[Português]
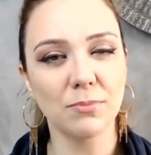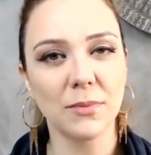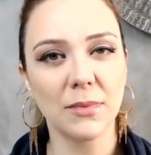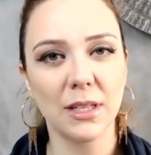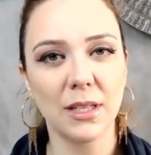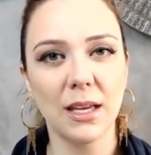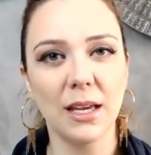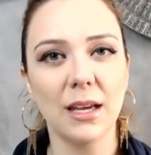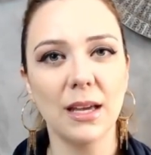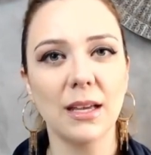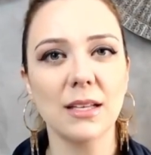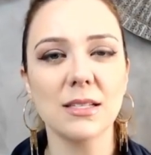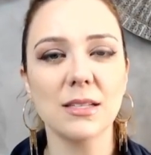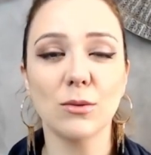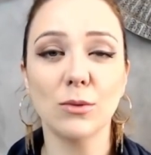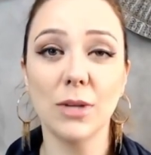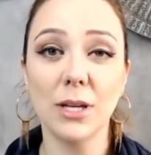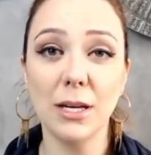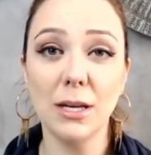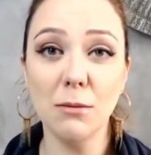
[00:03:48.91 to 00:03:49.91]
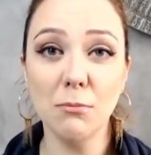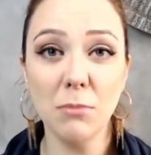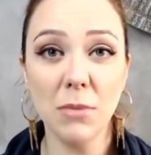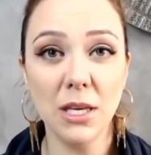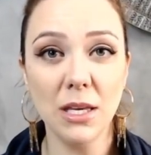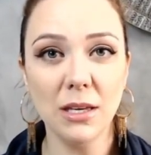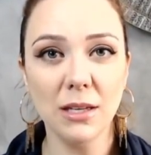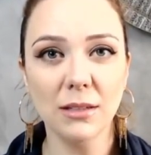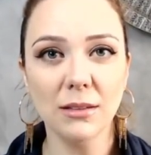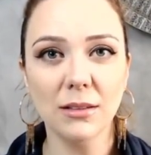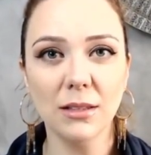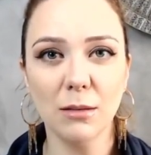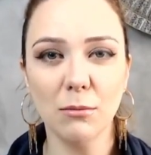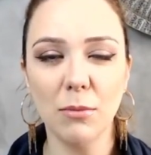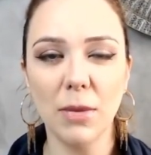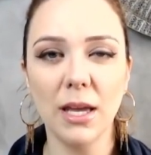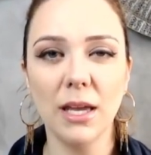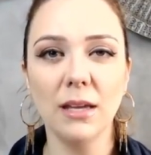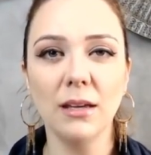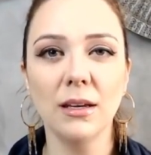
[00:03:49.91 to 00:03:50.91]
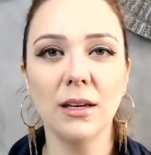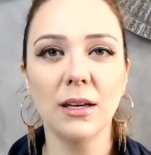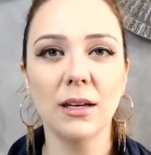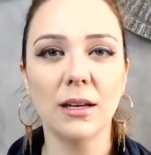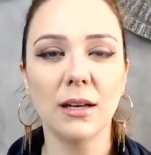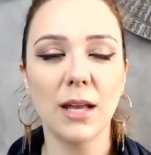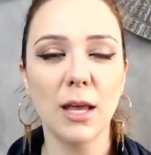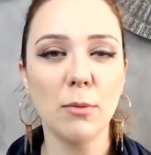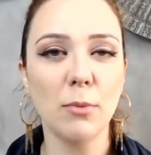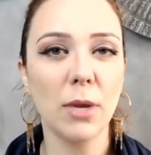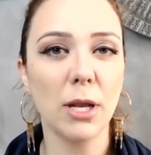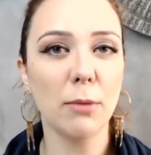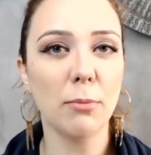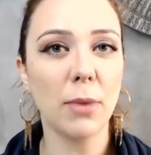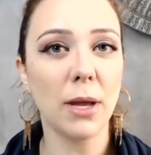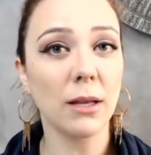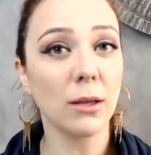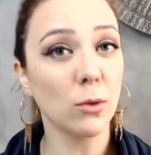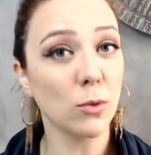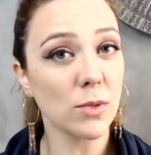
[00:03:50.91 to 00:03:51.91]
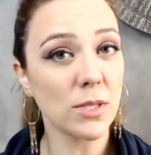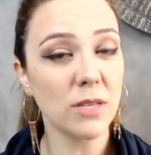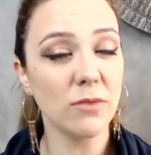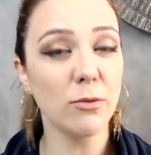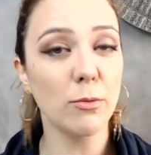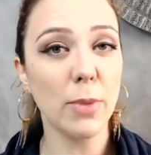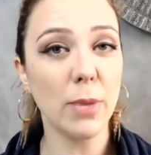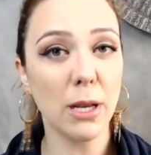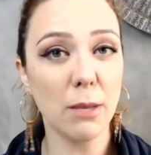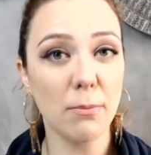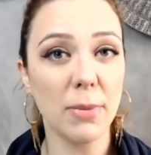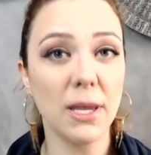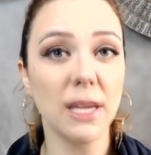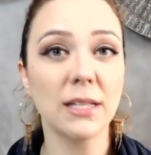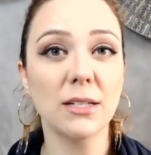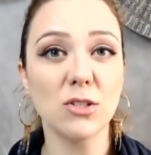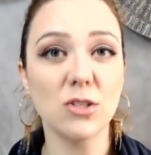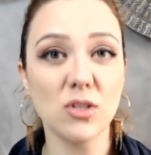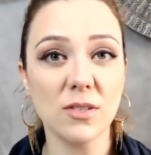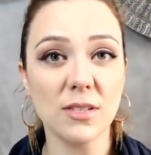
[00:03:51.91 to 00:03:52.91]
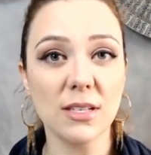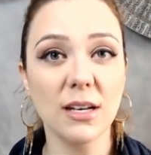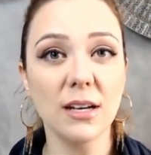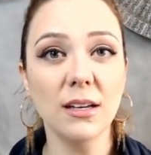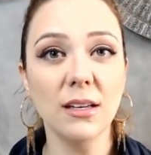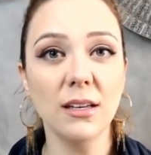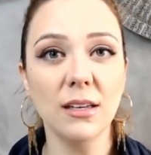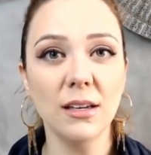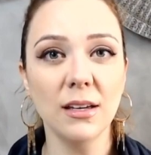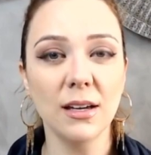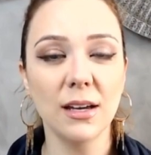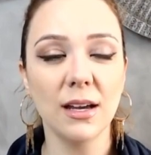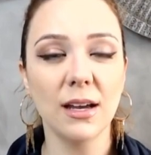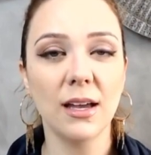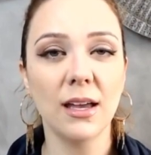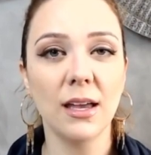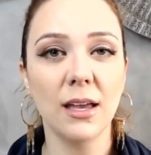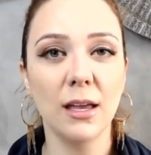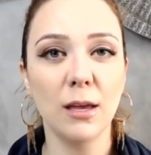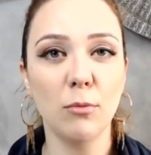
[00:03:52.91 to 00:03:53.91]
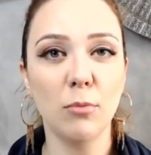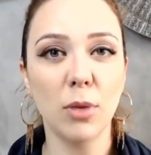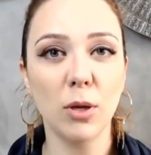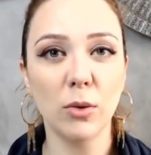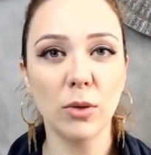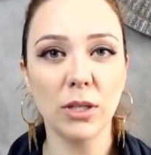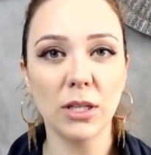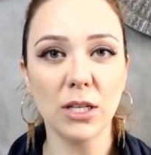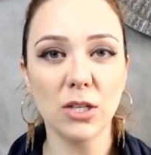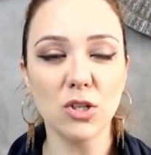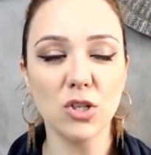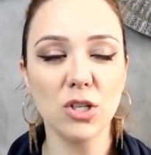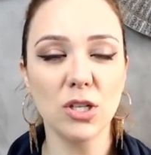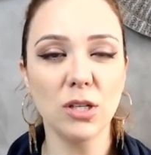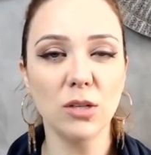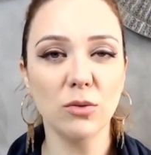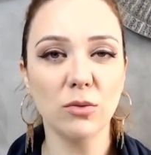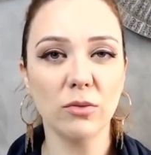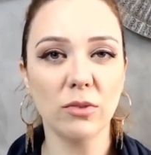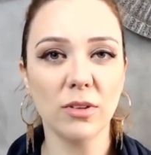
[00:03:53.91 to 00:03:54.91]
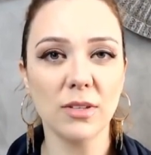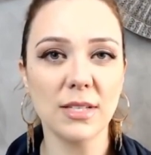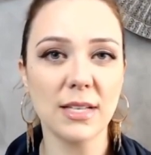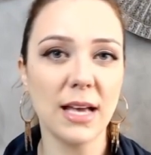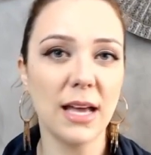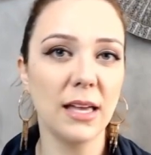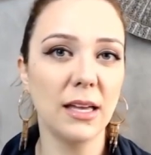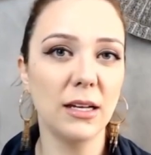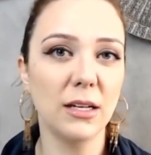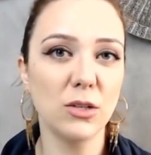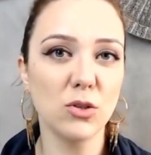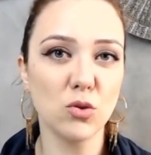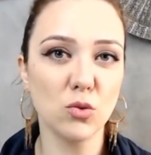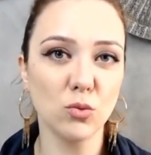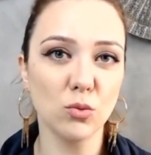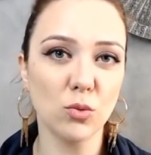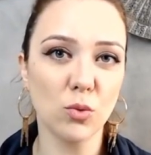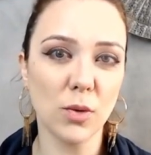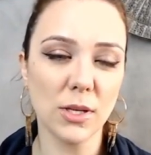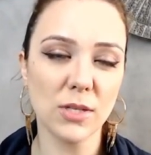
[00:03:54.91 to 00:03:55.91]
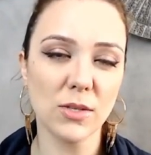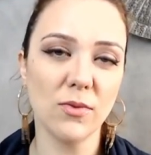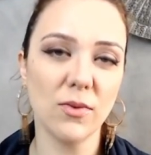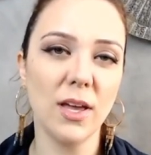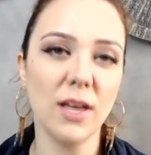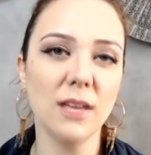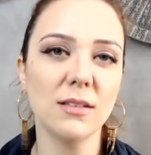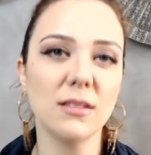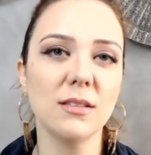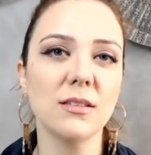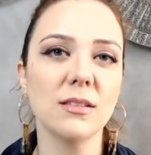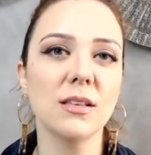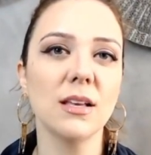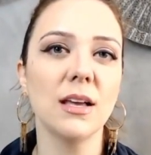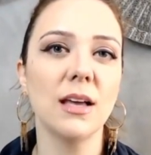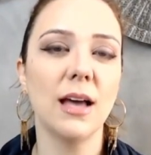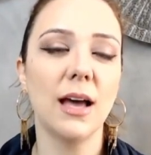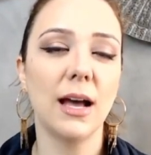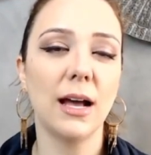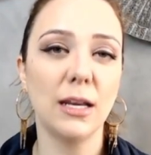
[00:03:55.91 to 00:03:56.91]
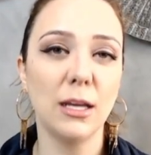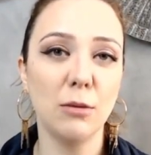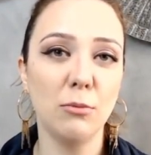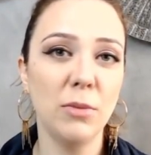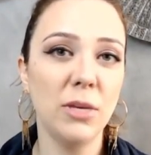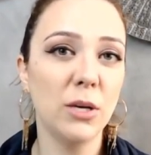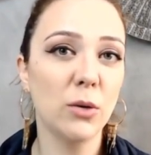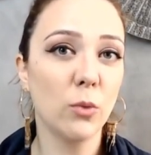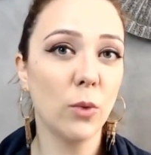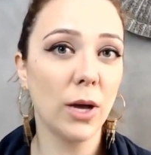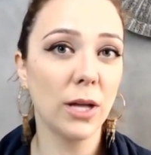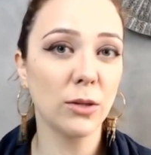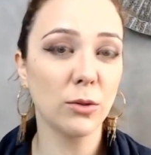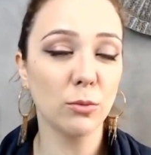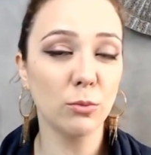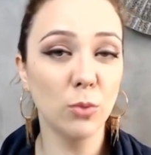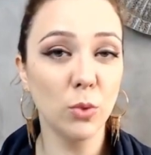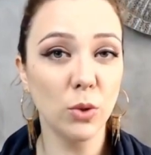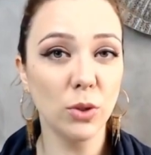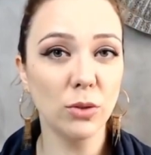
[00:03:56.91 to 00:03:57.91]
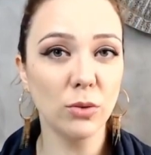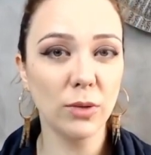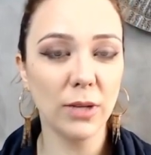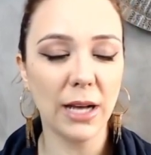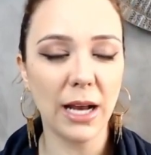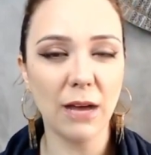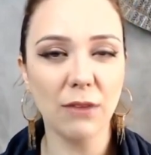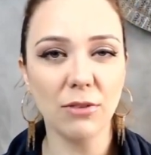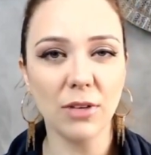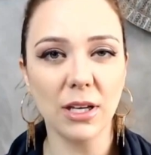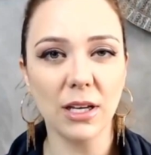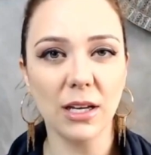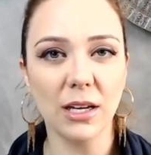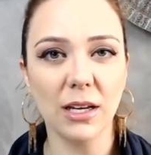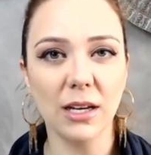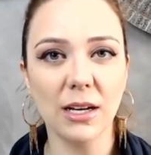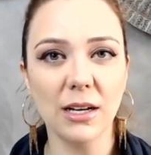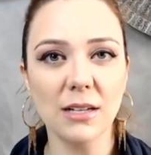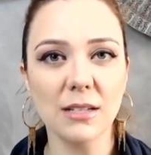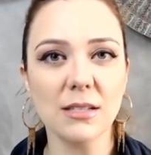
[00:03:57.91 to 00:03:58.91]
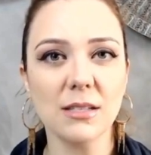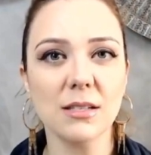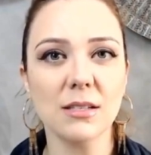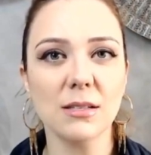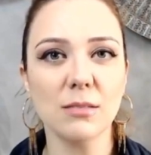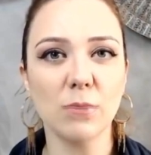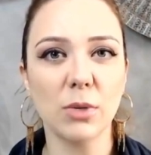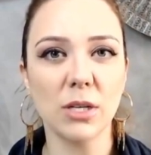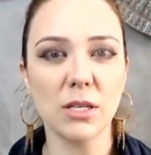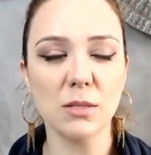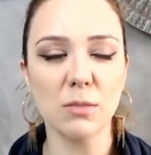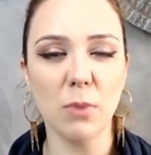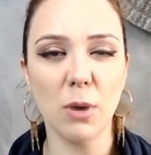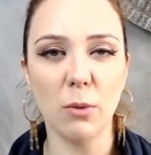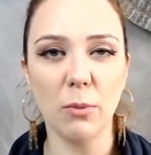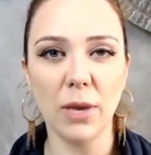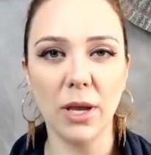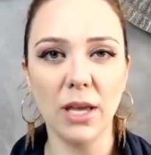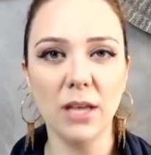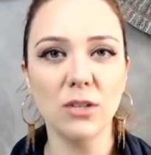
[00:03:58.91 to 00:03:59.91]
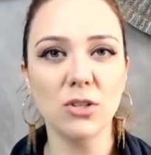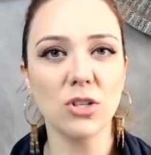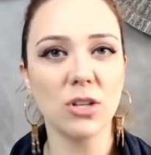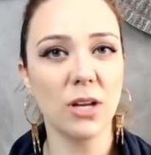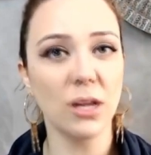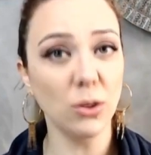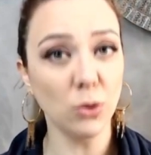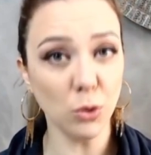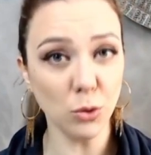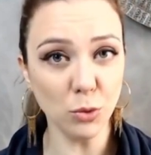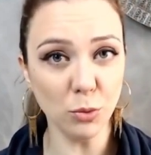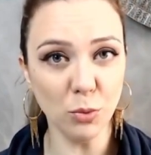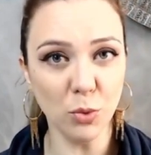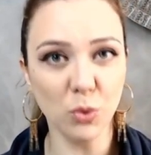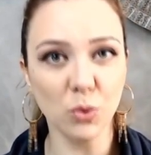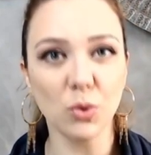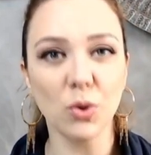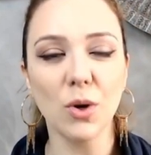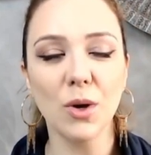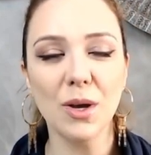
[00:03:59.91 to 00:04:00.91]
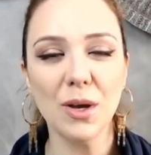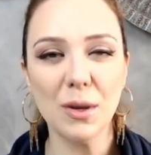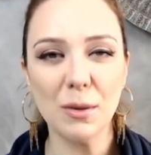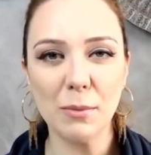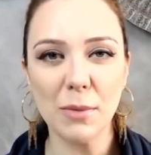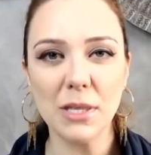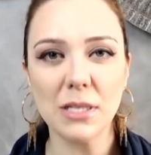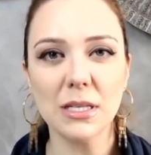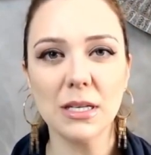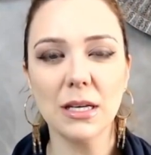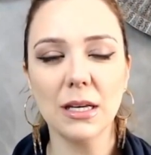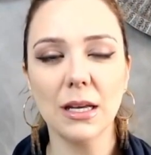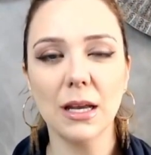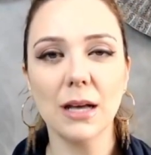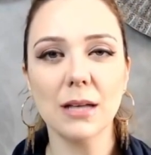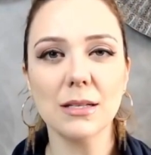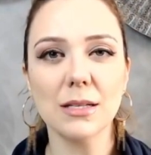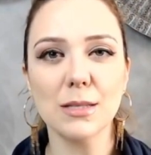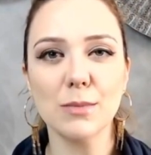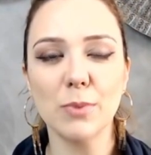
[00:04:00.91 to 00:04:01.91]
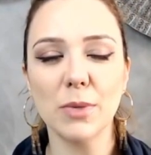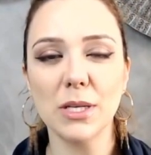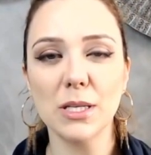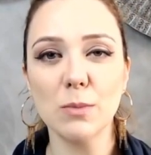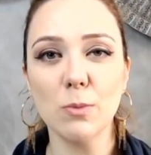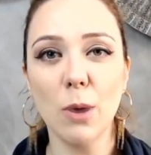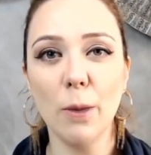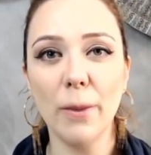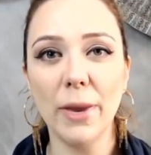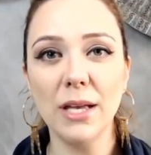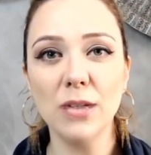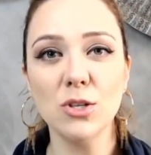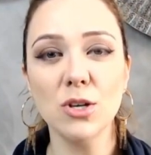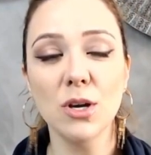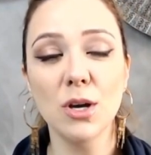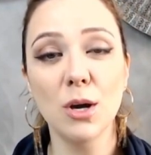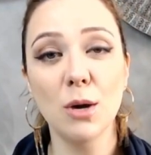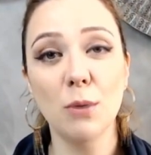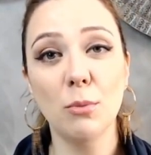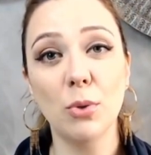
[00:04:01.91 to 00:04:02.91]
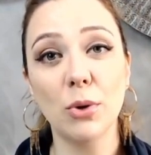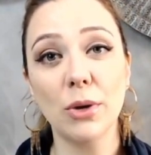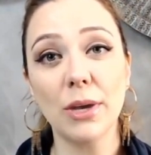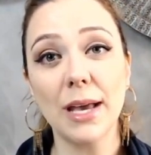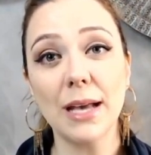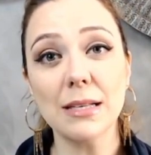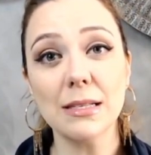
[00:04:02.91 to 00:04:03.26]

Né, a questão da anemia também, né, pela, ah, inclusive pela perda de sangue é, pelo intestino, que sai ali junto com as fezes. Anemia é um quadro muito grave em crianças, principalmente, né, em todo mundo, mas em crianças principalmente, porque as